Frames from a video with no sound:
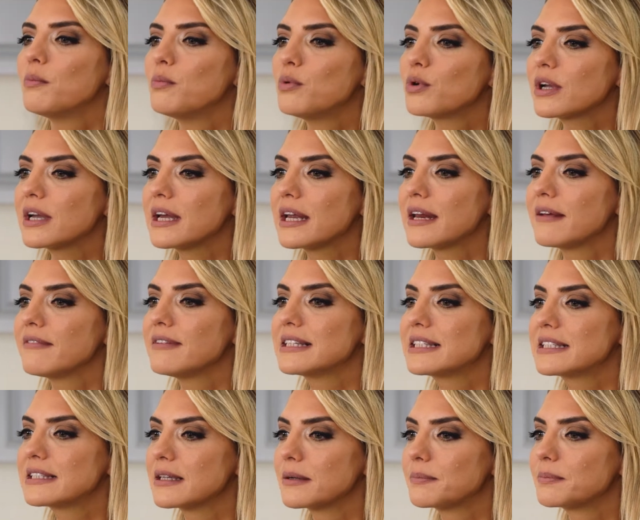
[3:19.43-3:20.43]
Bu kereviz
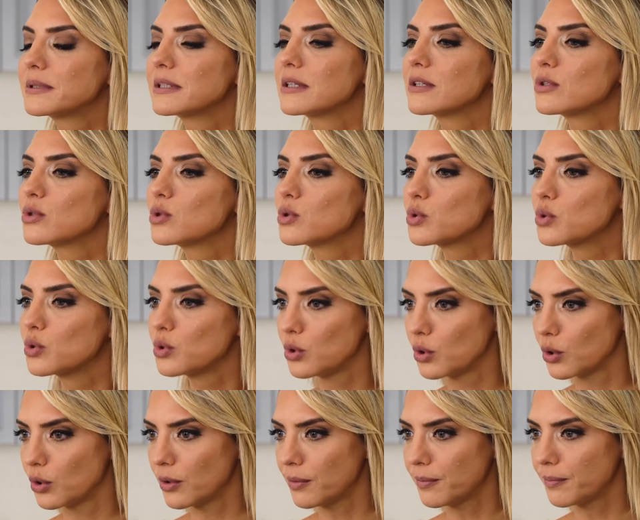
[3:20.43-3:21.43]
sapının
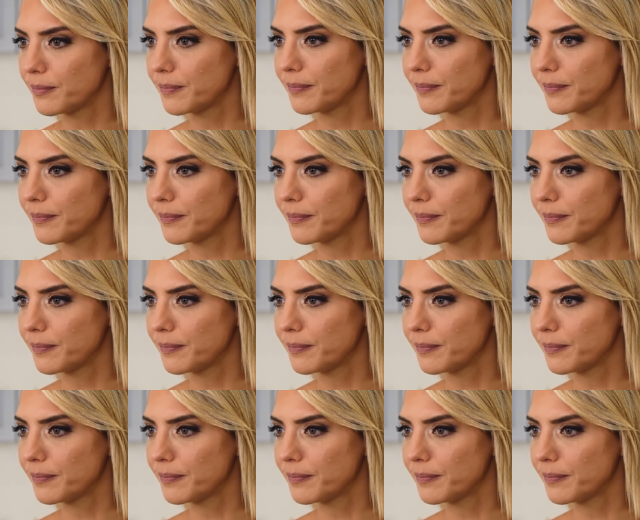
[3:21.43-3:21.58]
suyu